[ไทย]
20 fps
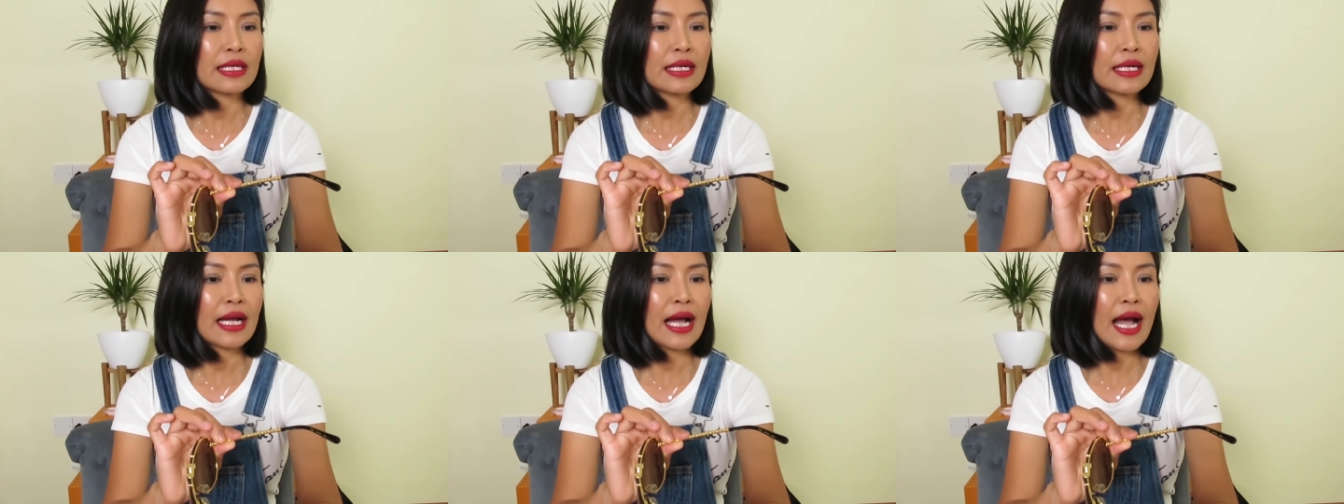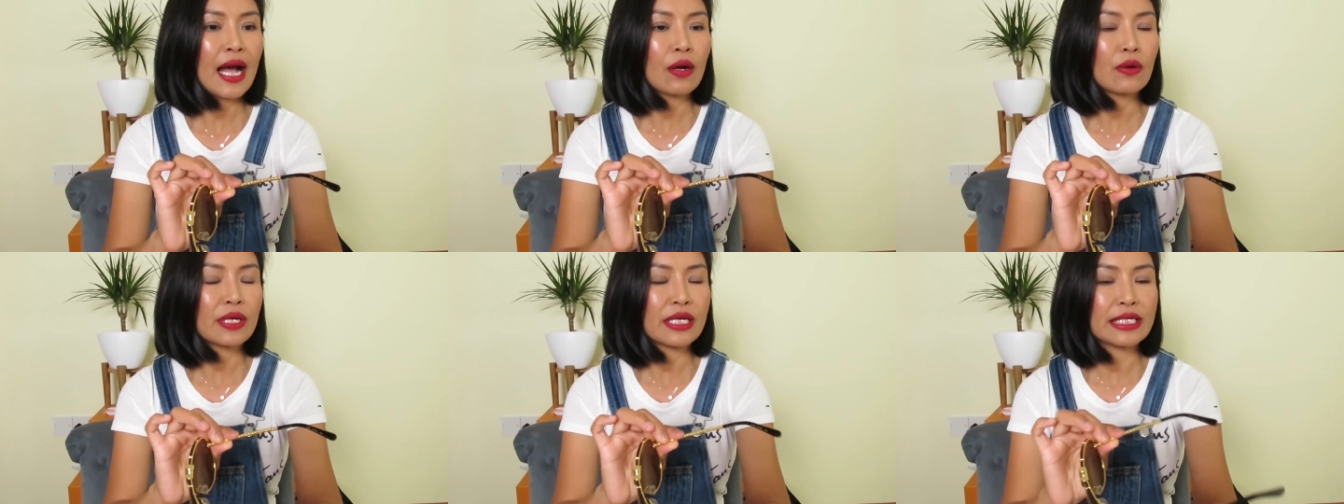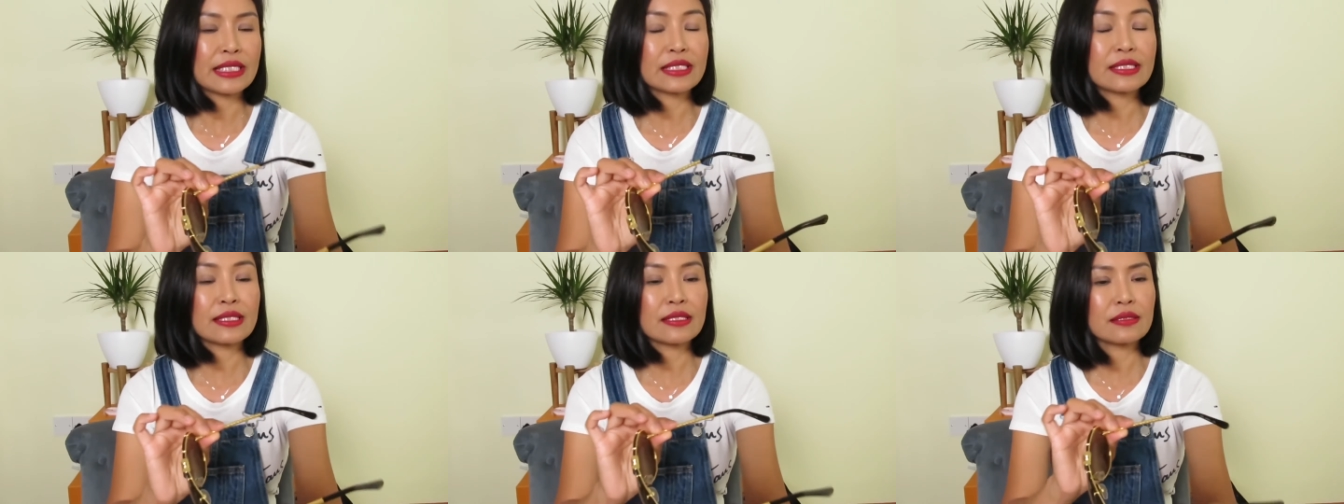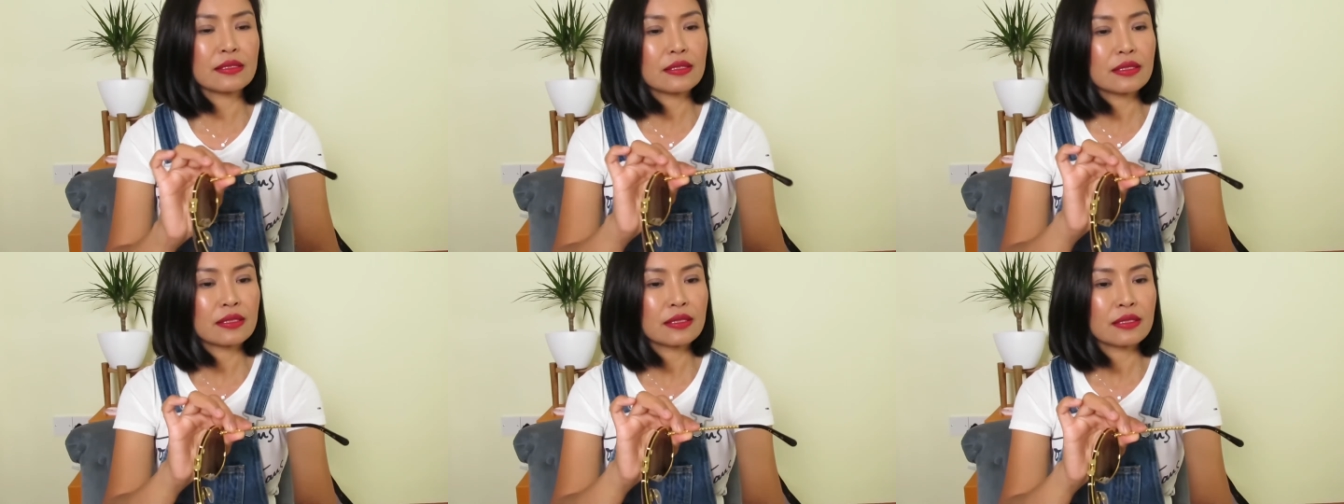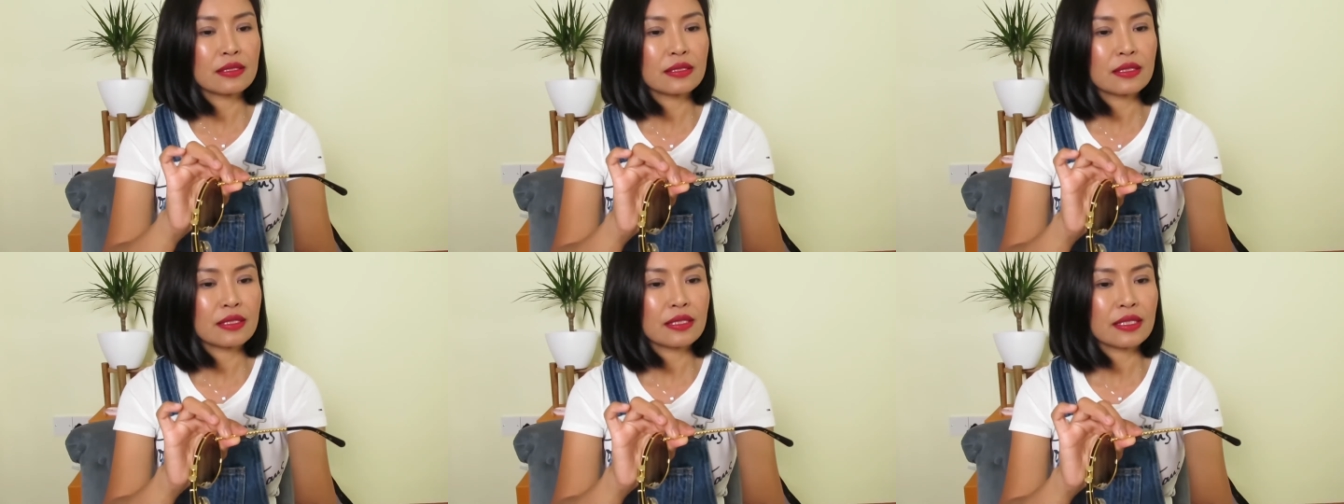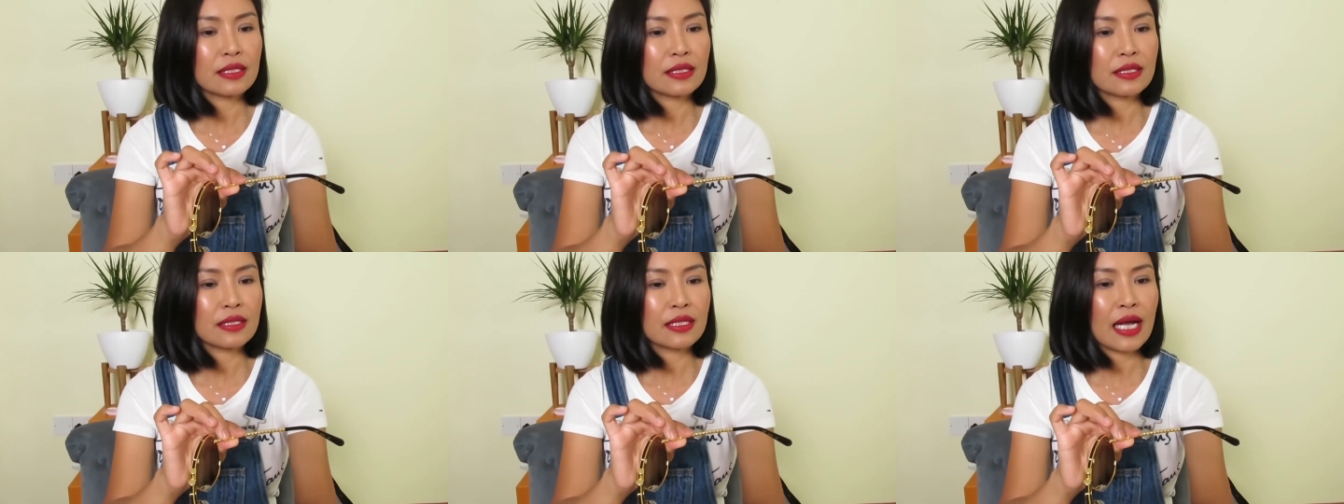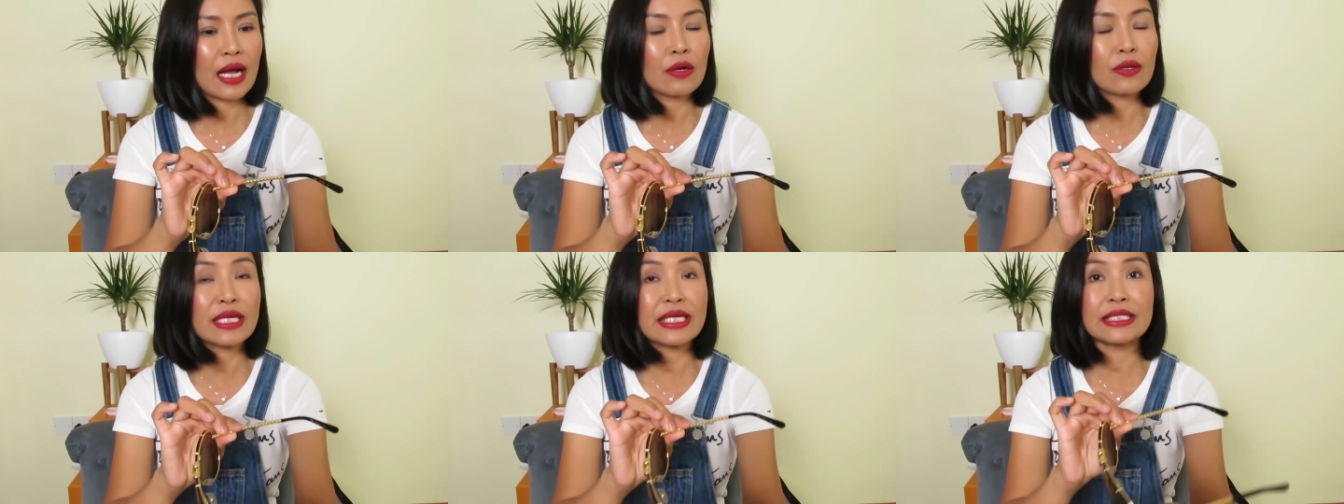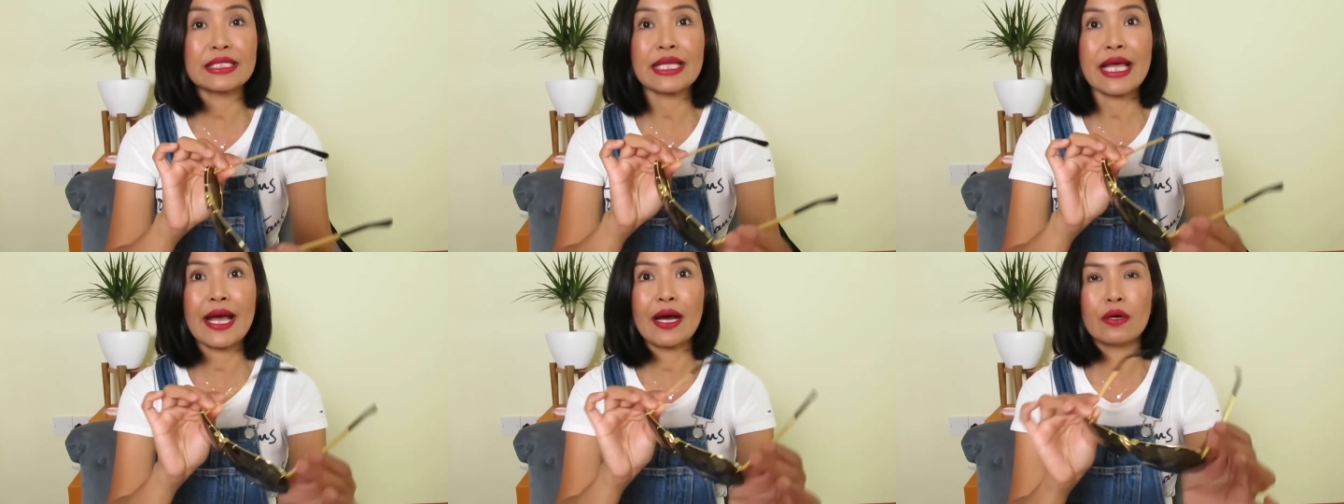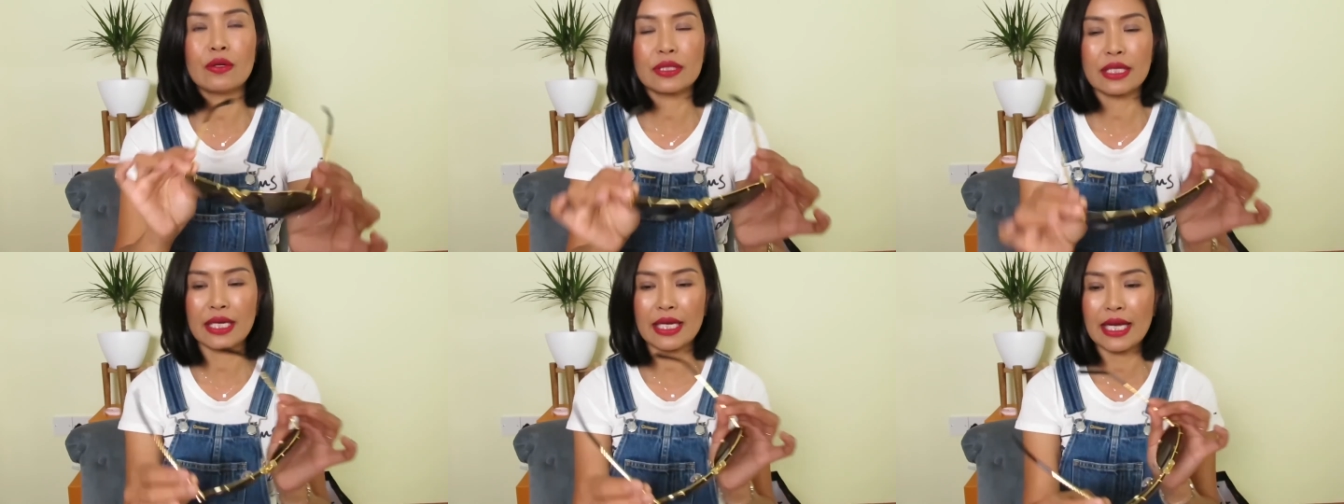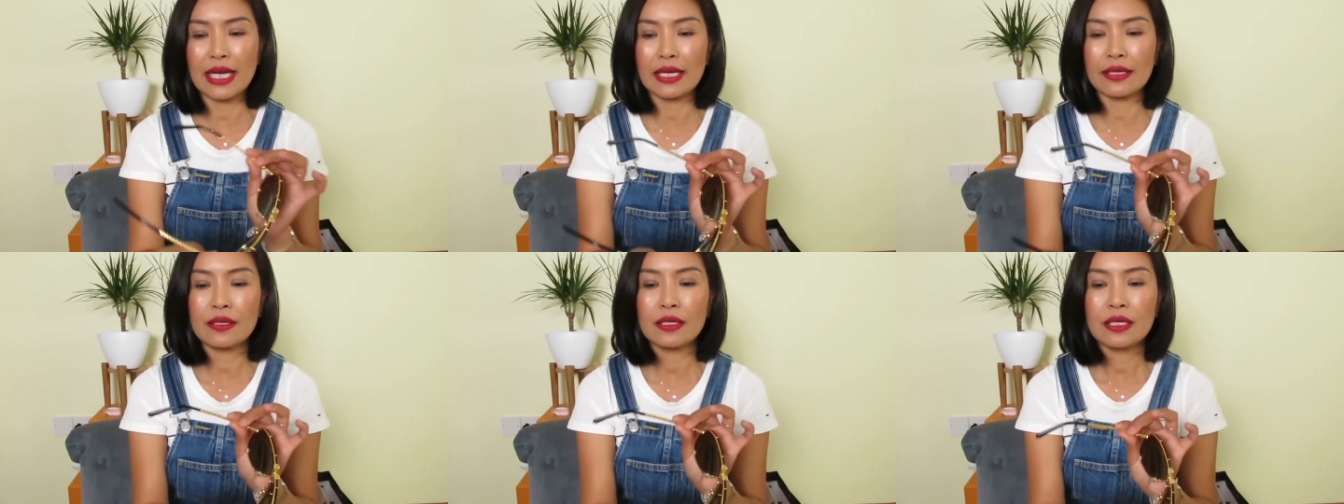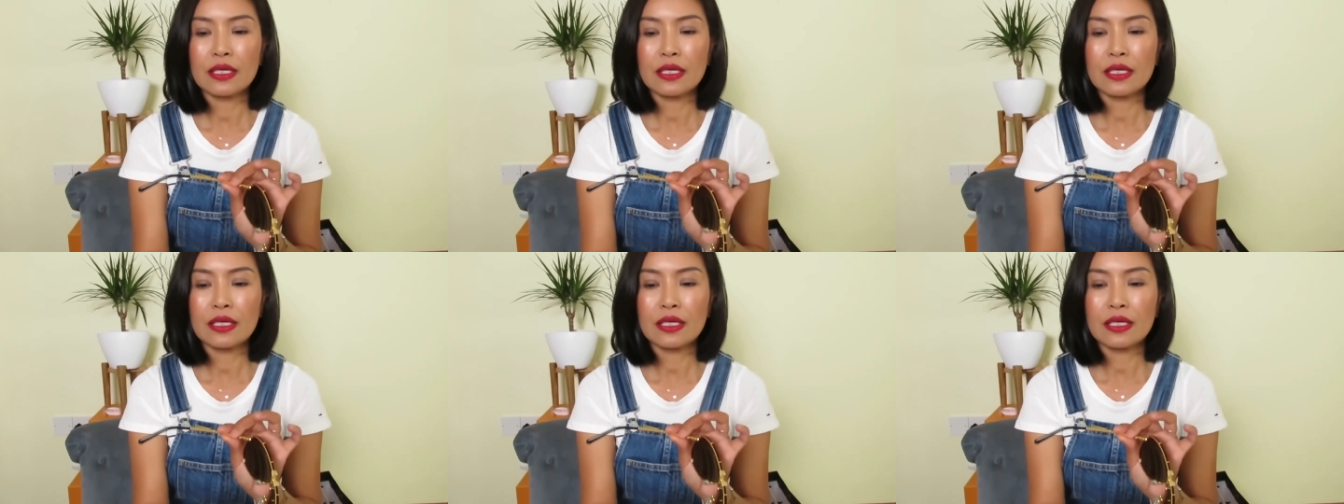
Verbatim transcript: 9S 9SL นะคะ